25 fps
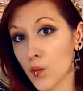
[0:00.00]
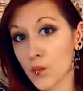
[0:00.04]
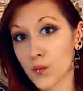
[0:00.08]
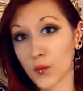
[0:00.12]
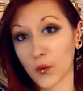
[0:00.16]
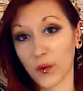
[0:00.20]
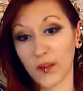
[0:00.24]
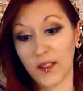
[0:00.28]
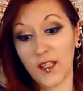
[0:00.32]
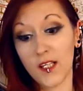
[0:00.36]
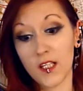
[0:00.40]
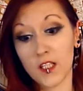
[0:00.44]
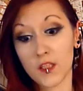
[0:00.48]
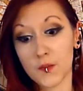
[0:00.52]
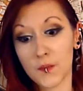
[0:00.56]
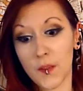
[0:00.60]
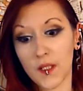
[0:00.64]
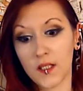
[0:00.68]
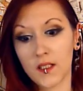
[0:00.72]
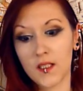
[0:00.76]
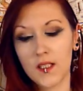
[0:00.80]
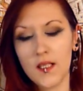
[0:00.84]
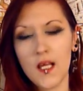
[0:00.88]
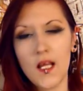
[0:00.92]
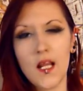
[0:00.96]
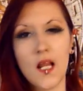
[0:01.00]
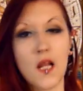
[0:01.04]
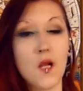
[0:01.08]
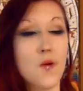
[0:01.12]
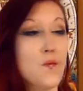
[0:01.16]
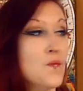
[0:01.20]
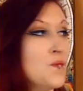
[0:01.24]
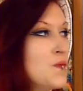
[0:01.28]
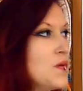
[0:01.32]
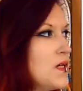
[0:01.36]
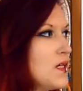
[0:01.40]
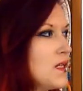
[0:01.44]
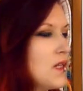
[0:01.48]
on peut rien expecter d'elle, elle
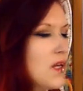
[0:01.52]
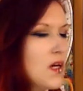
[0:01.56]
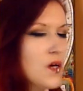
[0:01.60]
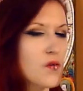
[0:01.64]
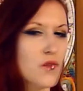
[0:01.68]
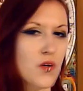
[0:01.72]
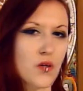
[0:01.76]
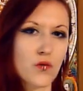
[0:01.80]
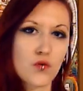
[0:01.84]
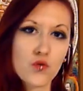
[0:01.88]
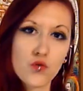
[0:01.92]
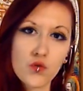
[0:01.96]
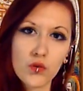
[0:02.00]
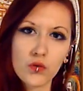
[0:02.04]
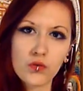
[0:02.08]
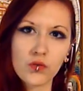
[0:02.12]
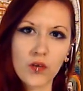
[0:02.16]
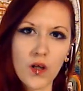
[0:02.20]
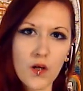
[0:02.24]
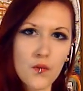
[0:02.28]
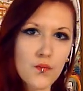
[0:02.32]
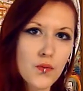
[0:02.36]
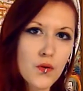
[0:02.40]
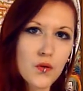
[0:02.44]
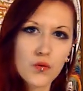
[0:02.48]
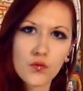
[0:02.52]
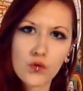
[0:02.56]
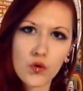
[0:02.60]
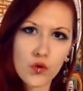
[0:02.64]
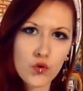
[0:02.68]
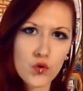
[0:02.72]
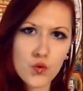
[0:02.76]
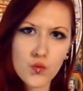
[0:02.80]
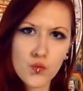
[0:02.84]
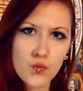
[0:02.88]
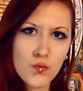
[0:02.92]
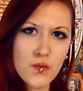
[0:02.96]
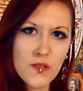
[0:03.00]
m'énerve à toujours frapper autour
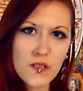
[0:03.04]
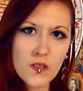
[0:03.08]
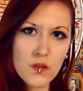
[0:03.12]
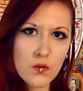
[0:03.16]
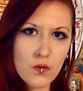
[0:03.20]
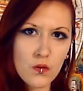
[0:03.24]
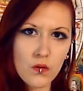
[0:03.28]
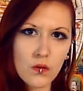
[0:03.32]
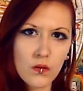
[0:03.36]
du buisson.